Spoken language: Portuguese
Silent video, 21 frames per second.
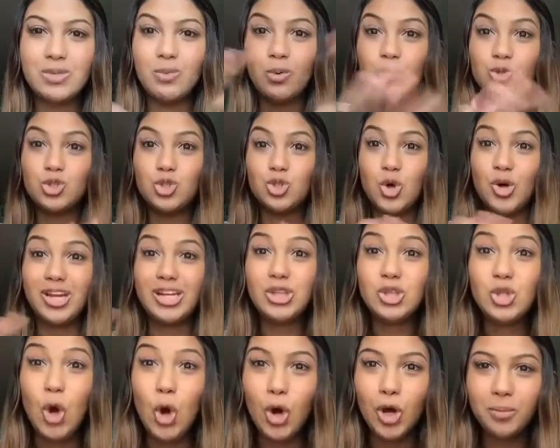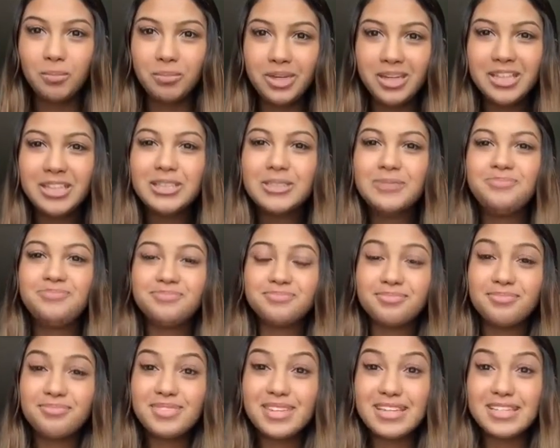então é um auditório enorme.
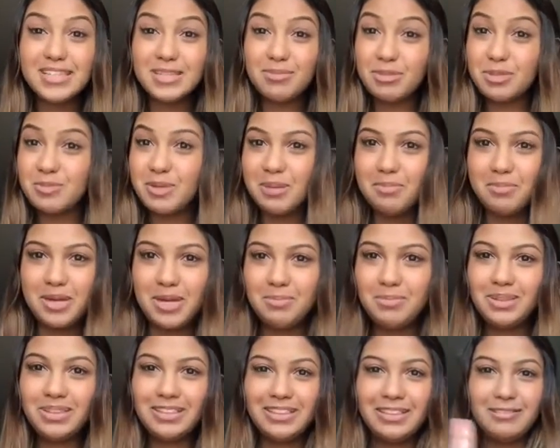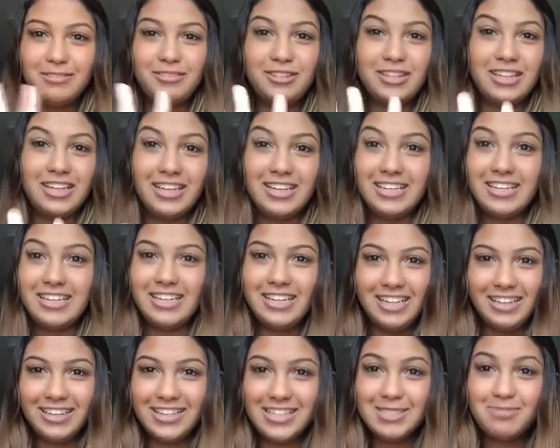Estamos bem na primeira fileira,
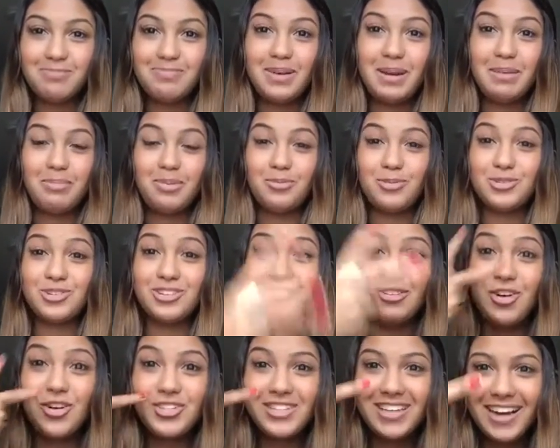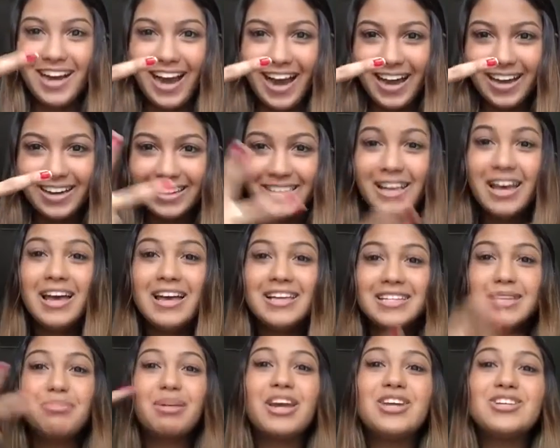lindas, para a professora ver nossa cara,
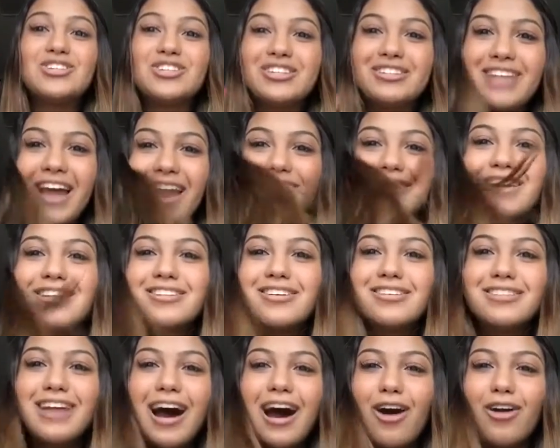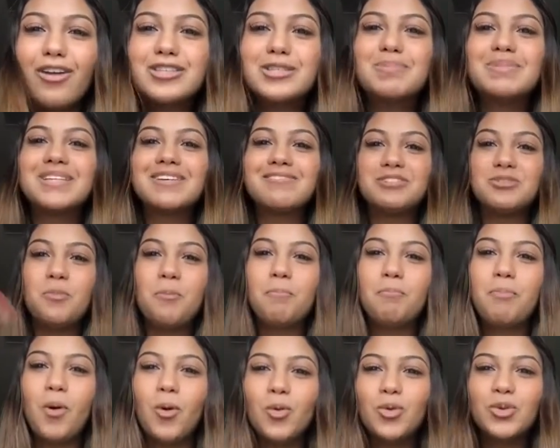saber que a gente tá interessado na aula, você precisava de um
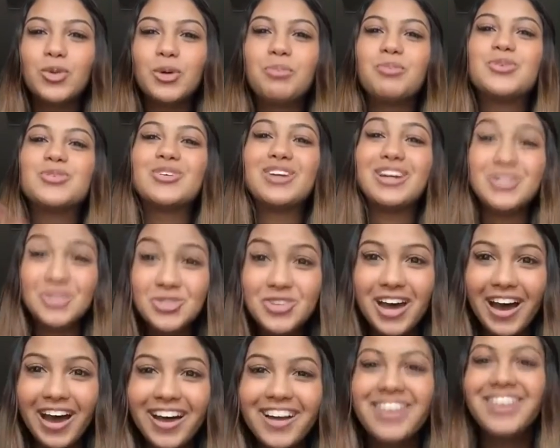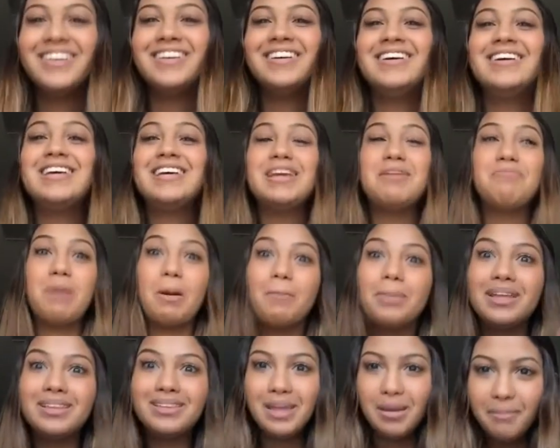ponto, a professora ajudar. E para
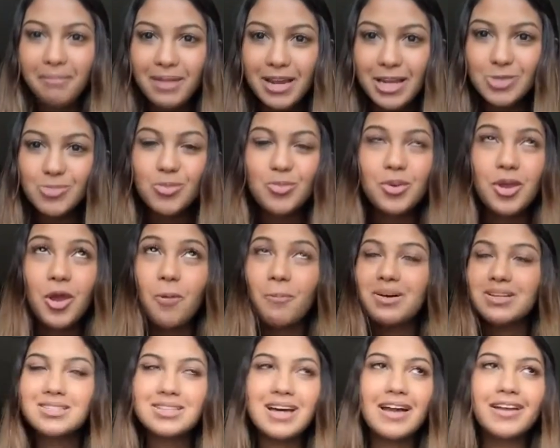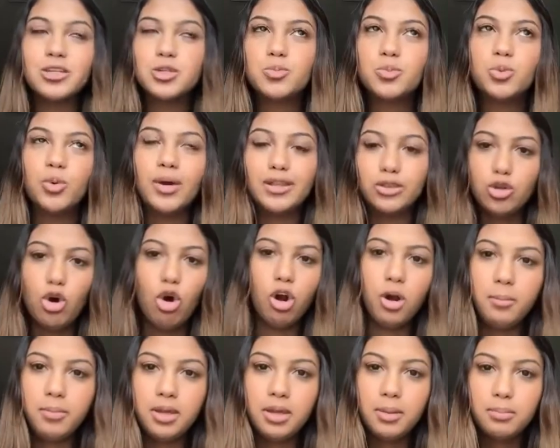aprender mesmo, porque é uma sala, tipo,
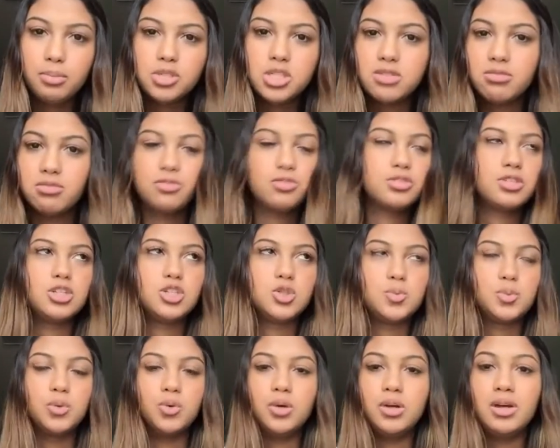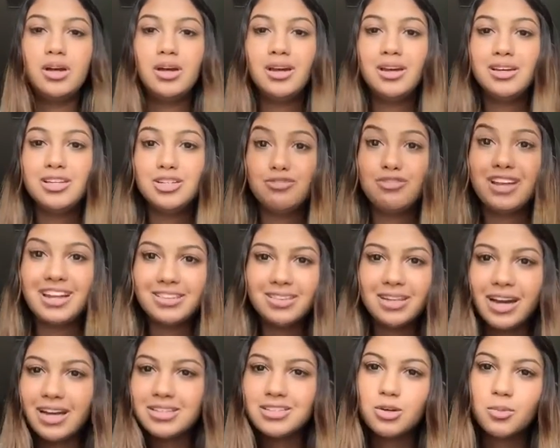enorme, é impossível você, tipo, tiver tipo, lá
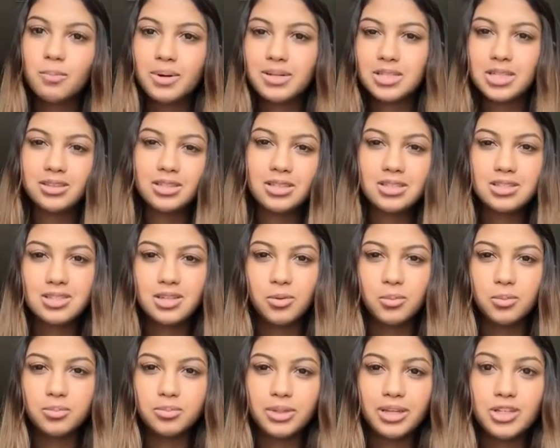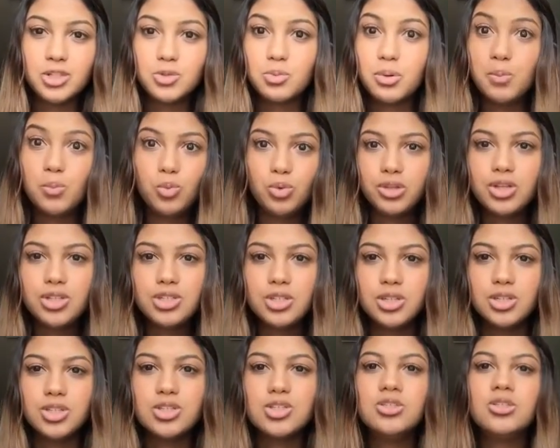atrás, vão prestar atenção, porque, tipo, é muita
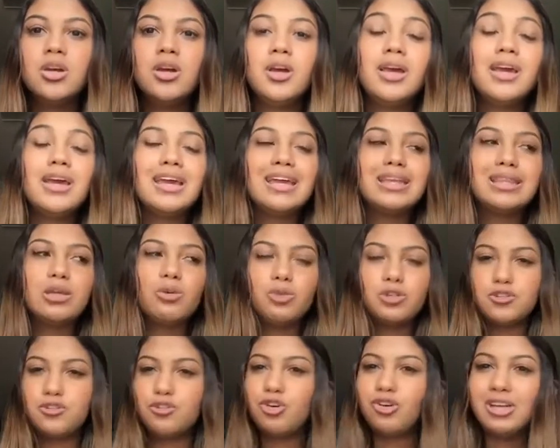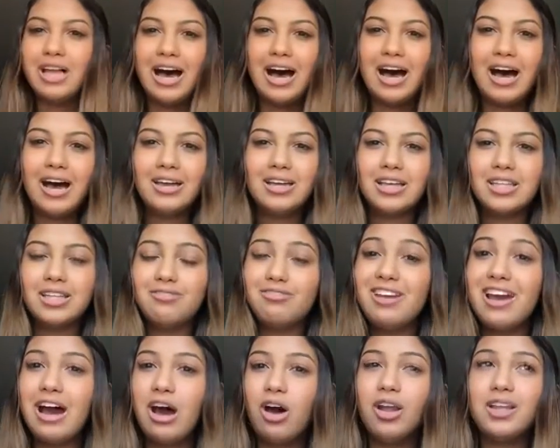gente. Então a gente ficou lá, e
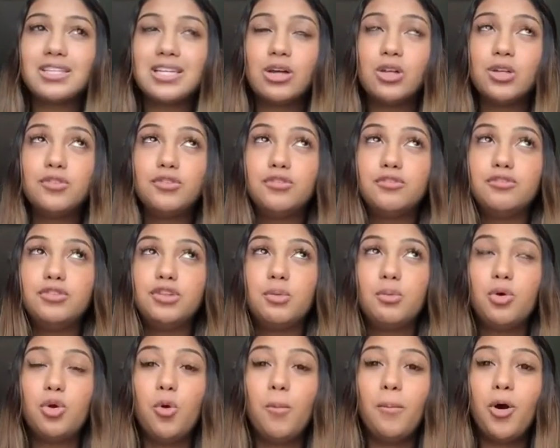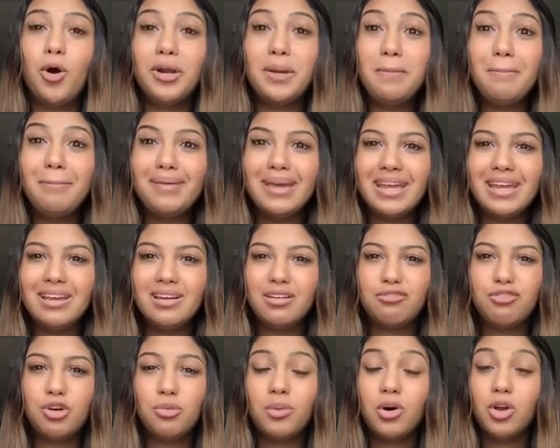teve aula, essa sala demorou uma hora e
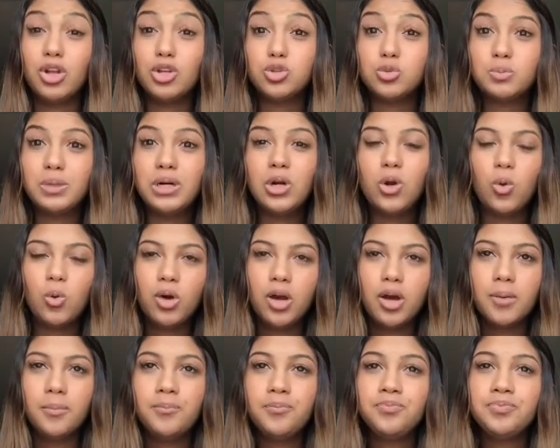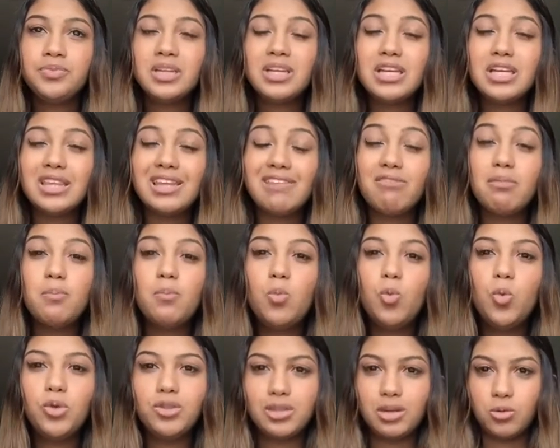meia, foi uma aula super longa. Teve
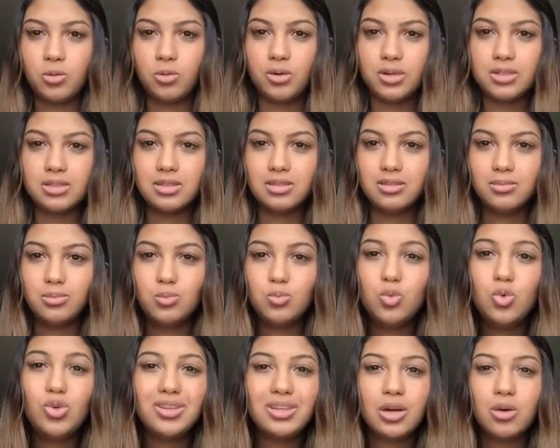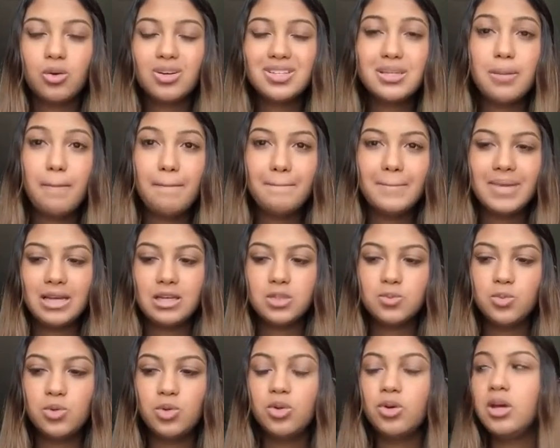muita coisa, muita coisa
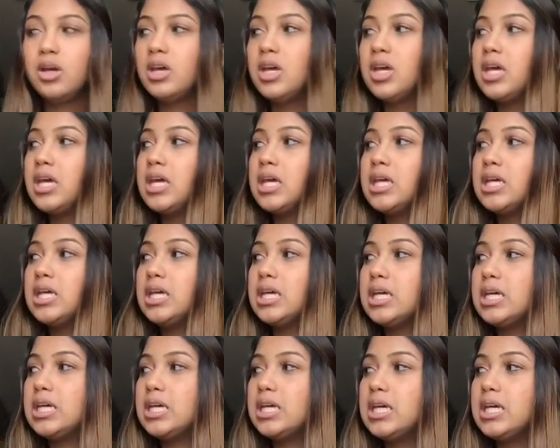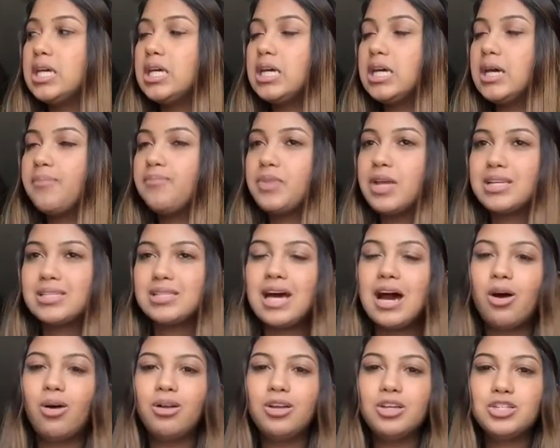mesmo. E
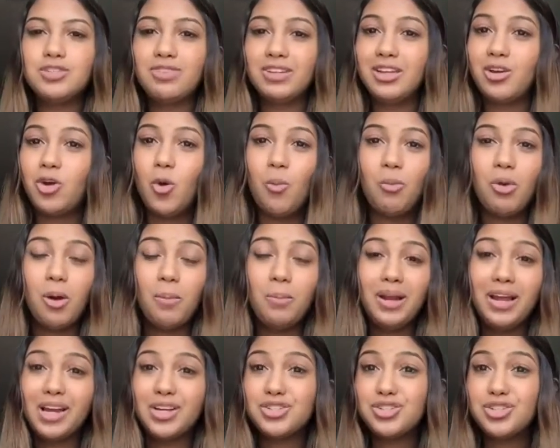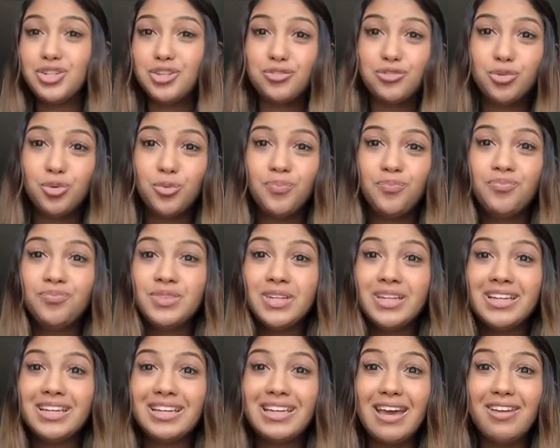essa aula a gente vai ter que comprar um aplicativo
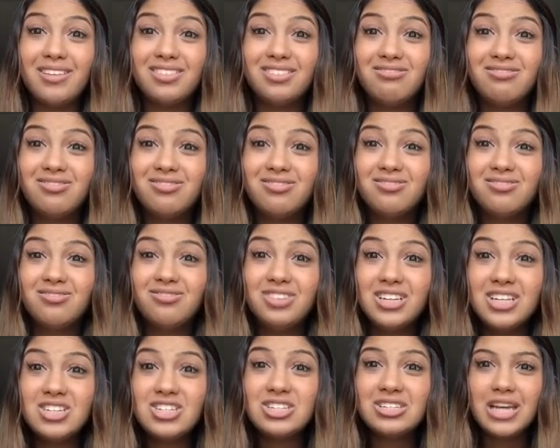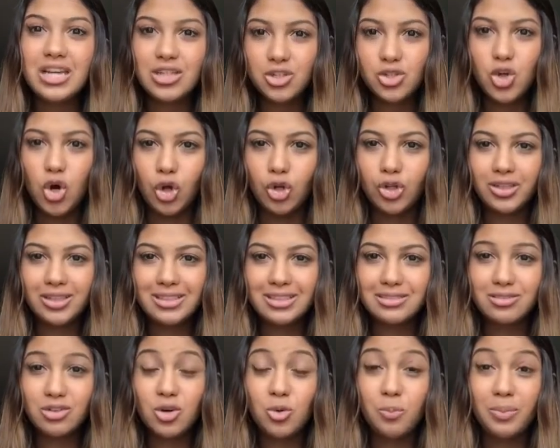que é 27
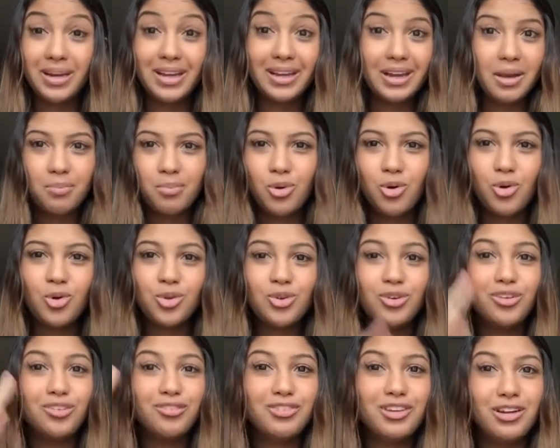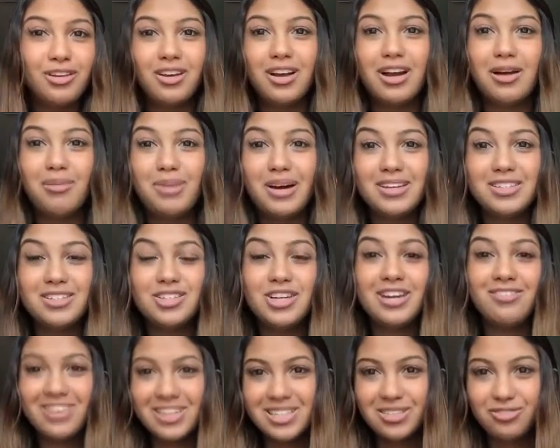dólares. Comprar daqui a pouco, quando eu acabar de
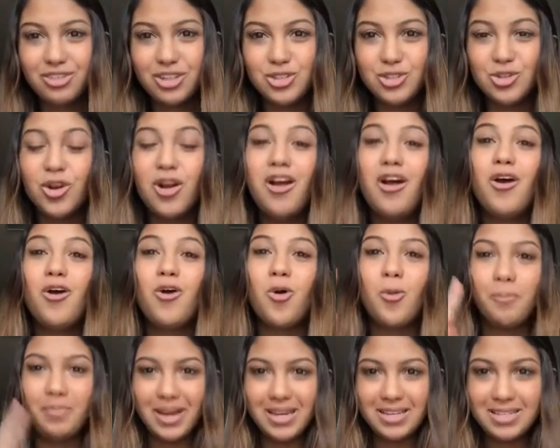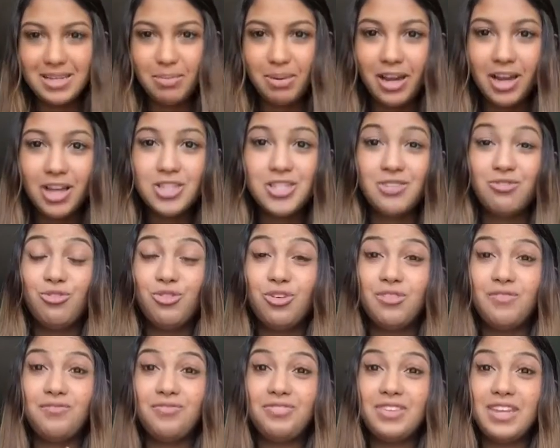gravar esse vídeo, comprar esse
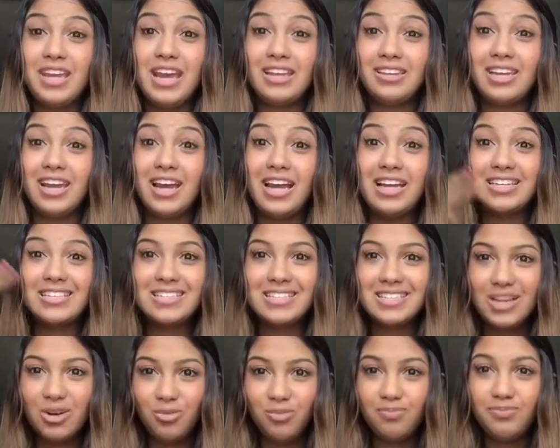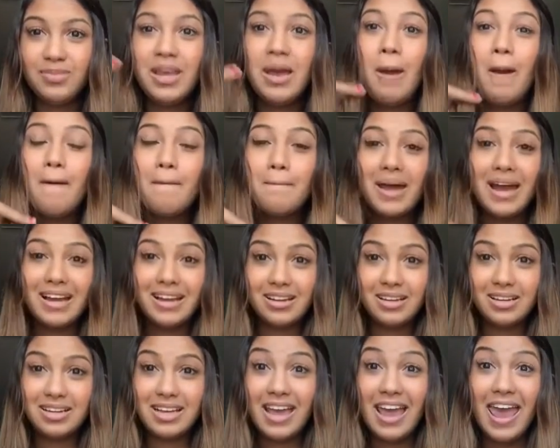aplicativo, é entregar lição para
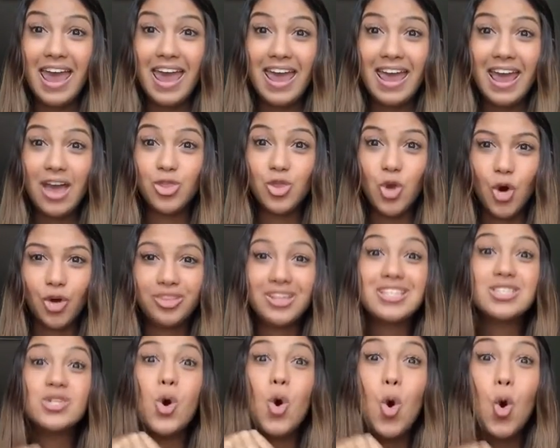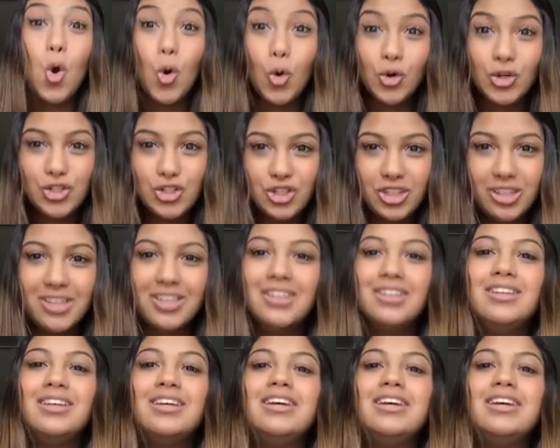é, notas hoje.